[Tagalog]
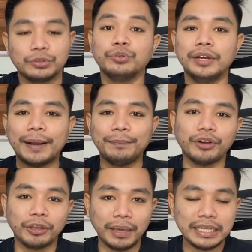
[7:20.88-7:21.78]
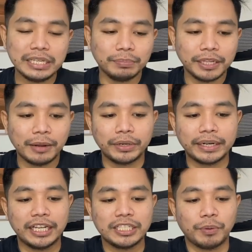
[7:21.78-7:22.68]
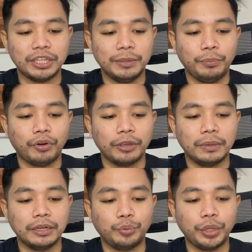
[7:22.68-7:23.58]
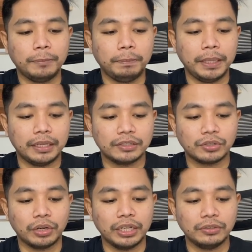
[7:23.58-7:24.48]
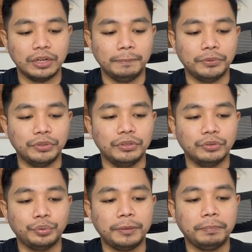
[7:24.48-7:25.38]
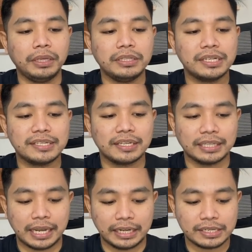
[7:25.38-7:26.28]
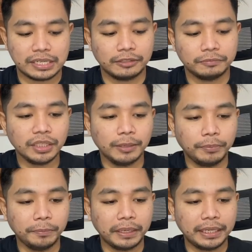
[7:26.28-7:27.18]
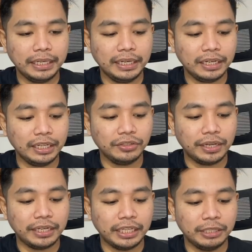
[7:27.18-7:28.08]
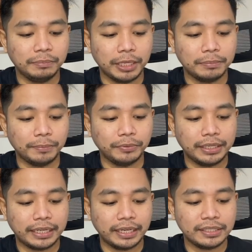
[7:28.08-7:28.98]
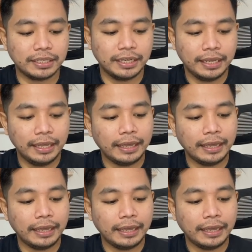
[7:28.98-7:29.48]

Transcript: Kung wala po kayo maisip na number guys, pwede po kayo mag-quick pick. So click nyo lang po yung quick pick dyan sa taas. Yan po. Pag kiniklik nyo yan, nag iba po yan guys.